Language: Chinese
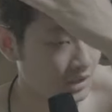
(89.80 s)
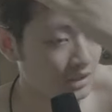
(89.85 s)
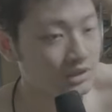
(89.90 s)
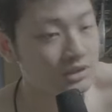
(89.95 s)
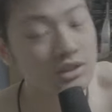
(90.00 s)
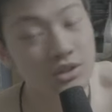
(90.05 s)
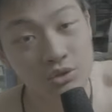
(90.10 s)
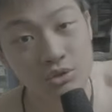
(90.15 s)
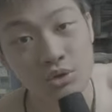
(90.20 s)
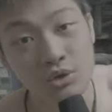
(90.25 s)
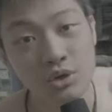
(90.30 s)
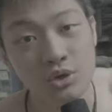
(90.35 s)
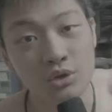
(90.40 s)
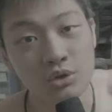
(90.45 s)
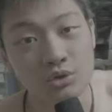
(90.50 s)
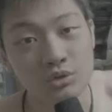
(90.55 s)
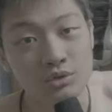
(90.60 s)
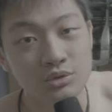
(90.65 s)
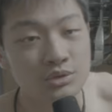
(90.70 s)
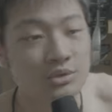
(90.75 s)
这个月，
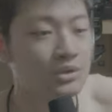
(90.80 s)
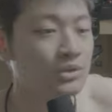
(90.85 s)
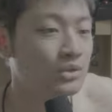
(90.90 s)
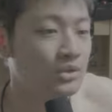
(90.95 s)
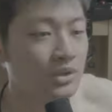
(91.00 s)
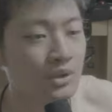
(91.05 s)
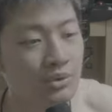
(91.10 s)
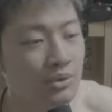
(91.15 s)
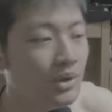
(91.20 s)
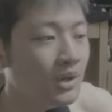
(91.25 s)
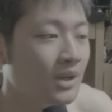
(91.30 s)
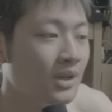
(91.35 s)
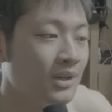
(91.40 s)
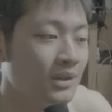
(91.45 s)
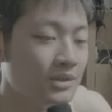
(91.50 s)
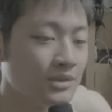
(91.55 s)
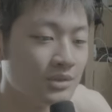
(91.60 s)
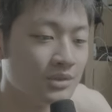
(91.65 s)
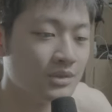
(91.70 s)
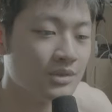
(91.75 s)
这个月。
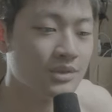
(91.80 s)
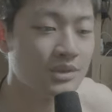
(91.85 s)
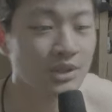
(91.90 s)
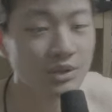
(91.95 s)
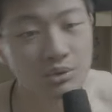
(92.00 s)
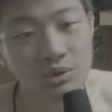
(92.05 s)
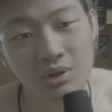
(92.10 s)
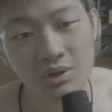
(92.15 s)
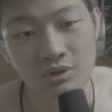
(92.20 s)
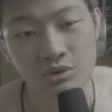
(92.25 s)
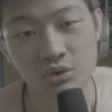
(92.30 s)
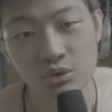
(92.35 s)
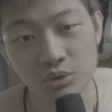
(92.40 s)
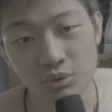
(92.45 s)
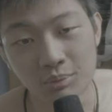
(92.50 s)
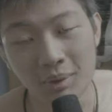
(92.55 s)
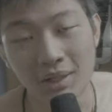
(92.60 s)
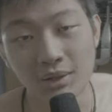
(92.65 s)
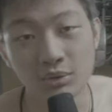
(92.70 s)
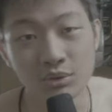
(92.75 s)
这个月做
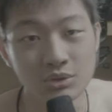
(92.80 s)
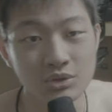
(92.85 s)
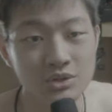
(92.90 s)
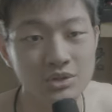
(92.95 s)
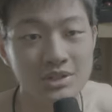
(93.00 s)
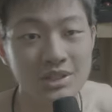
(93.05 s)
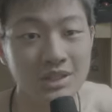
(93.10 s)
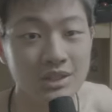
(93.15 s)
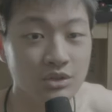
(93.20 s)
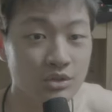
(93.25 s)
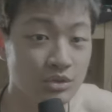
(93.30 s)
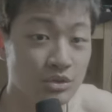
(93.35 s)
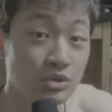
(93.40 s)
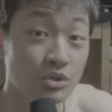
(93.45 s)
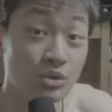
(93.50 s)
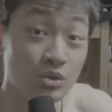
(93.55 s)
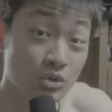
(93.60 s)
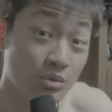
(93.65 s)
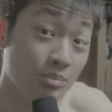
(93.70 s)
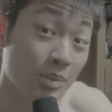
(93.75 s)
蛮多事情，就是有
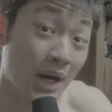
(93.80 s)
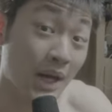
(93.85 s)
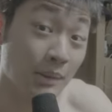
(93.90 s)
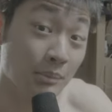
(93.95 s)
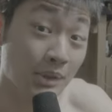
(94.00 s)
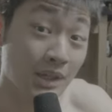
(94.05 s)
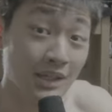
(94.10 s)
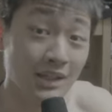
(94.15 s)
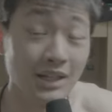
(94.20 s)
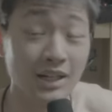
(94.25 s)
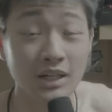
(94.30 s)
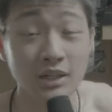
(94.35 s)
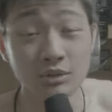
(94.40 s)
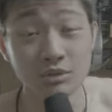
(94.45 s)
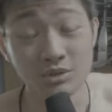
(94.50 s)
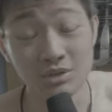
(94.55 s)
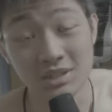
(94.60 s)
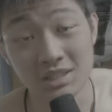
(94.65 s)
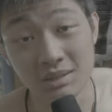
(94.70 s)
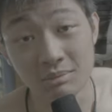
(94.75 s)
去拍片啊，有
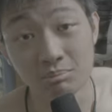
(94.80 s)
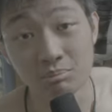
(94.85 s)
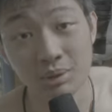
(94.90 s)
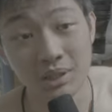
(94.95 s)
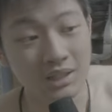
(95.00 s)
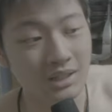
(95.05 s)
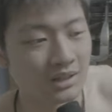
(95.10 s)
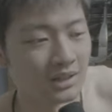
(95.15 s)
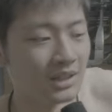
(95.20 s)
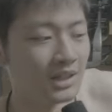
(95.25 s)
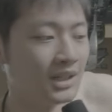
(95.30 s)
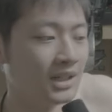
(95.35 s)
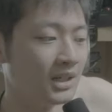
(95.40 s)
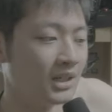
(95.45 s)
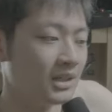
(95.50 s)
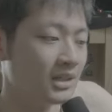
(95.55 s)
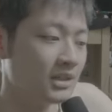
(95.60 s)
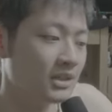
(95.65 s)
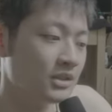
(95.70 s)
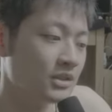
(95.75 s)
去剪片啊，
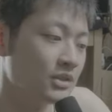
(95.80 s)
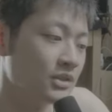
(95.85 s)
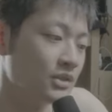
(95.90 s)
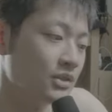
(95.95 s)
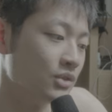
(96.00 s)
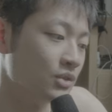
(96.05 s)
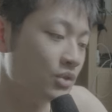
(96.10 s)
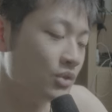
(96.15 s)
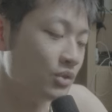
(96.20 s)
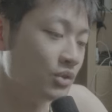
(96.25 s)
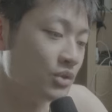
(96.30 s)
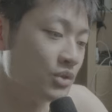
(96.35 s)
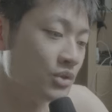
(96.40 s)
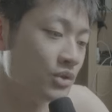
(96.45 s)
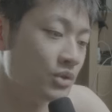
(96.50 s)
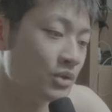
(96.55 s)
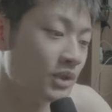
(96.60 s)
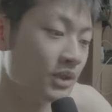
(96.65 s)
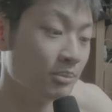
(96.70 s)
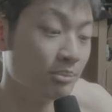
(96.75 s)
然后有
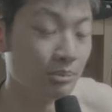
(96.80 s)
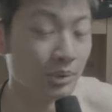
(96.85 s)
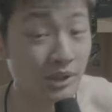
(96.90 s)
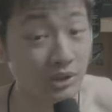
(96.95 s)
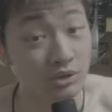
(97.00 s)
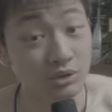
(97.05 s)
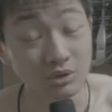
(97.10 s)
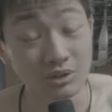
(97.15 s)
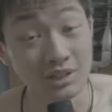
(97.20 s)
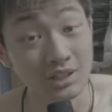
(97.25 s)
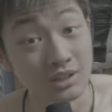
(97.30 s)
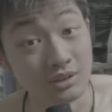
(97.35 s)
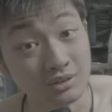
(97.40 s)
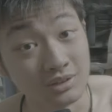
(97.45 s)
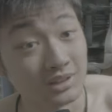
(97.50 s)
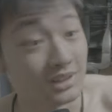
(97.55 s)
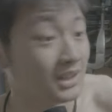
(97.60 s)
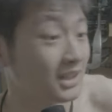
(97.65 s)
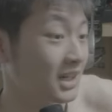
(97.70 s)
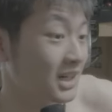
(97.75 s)
去跟朋友聊
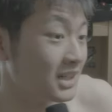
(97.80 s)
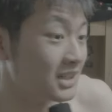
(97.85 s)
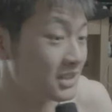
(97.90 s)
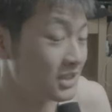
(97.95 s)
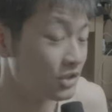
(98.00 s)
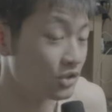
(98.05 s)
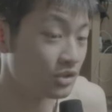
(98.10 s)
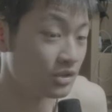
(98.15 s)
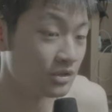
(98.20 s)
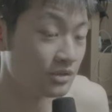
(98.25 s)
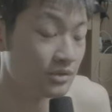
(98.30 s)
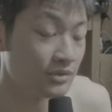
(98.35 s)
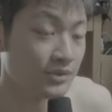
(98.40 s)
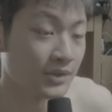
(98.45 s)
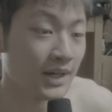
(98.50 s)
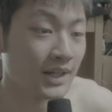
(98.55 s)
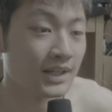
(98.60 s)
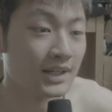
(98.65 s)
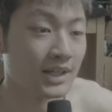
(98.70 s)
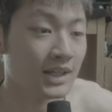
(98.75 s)
天啊，一起吃
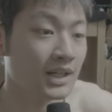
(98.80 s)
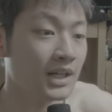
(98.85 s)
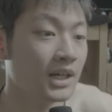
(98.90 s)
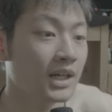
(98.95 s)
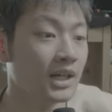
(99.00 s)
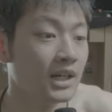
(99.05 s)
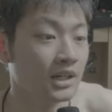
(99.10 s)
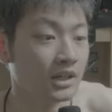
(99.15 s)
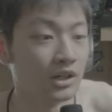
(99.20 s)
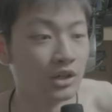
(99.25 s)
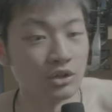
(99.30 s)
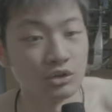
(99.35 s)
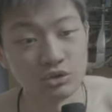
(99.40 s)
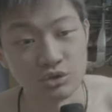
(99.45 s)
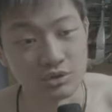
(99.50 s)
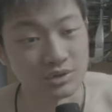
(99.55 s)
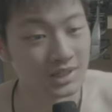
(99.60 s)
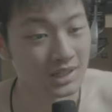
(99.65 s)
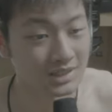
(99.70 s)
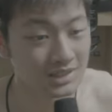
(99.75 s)
饭啊，然后去
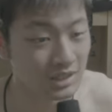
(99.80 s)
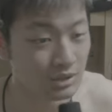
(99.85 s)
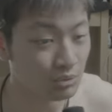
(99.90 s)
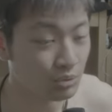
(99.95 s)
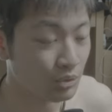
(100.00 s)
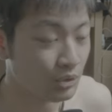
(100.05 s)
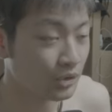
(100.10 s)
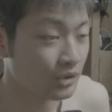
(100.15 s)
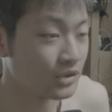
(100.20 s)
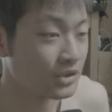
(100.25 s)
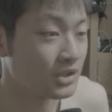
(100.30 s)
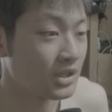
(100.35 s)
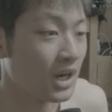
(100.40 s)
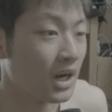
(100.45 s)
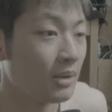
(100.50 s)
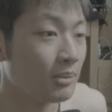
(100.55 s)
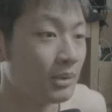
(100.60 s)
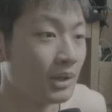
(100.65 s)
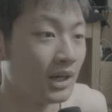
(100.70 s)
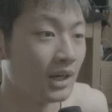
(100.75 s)
参加 workshop
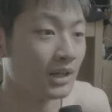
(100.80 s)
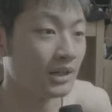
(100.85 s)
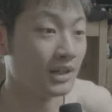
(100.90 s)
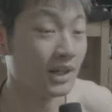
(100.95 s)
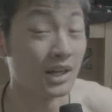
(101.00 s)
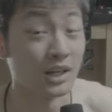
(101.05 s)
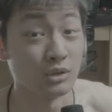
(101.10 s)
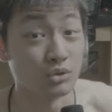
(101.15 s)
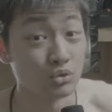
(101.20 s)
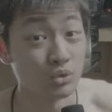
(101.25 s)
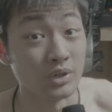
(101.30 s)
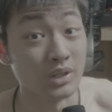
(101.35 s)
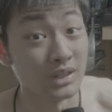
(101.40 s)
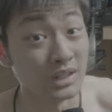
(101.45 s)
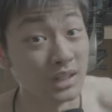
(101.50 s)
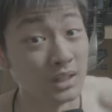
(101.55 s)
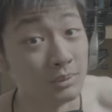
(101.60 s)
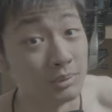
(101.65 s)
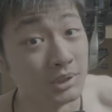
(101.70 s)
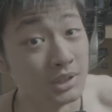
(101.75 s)
啊。那最
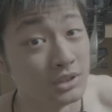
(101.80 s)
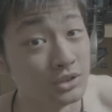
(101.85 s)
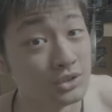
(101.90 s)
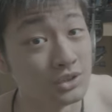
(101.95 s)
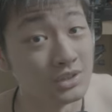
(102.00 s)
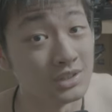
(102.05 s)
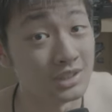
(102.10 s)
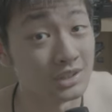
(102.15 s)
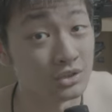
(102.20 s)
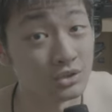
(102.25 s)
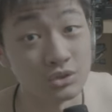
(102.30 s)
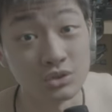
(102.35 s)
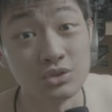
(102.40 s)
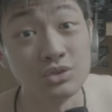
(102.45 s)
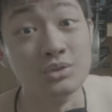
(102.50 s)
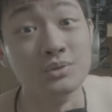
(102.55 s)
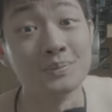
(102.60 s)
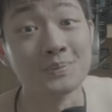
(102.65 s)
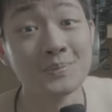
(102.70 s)
特别的事情就是